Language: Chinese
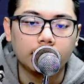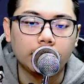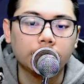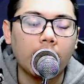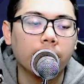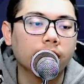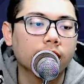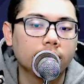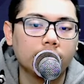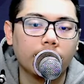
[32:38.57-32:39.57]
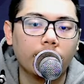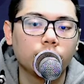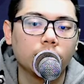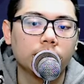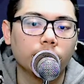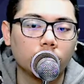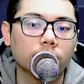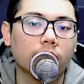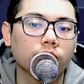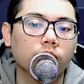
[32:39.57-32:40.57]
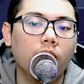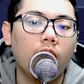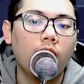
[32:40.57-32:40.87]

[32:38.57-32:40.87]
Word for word: 底部打很明显，这个也会随时会冲上去。